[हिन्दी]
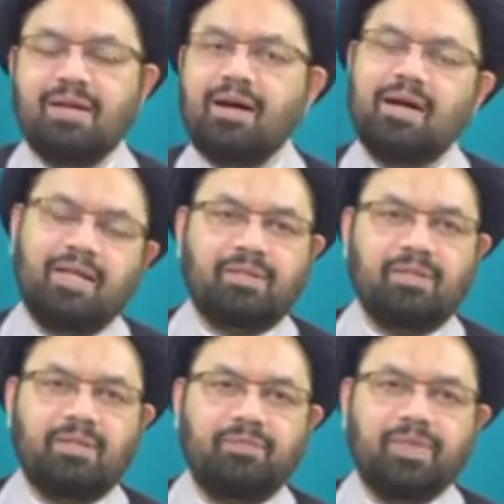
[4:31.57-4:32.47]
या गलत
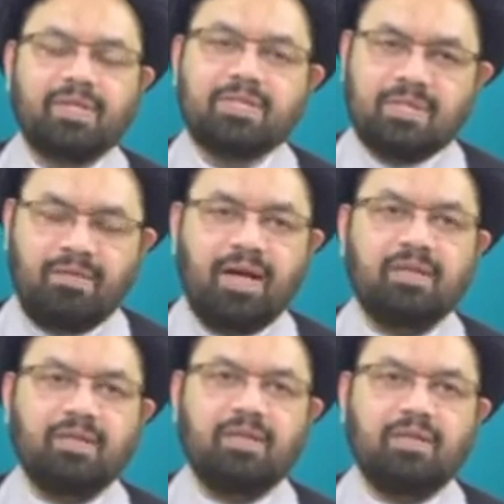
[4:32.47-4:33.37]
हैं सवाल
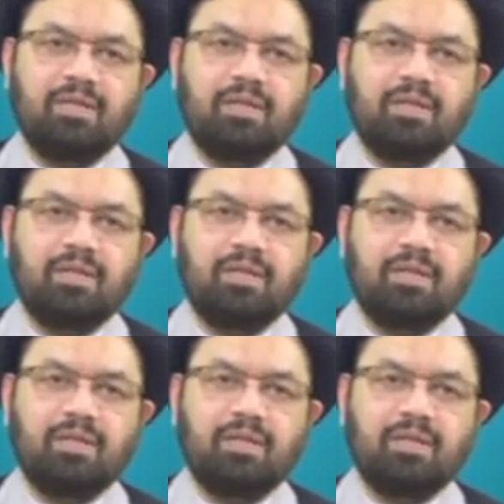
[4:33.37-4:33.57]
यह है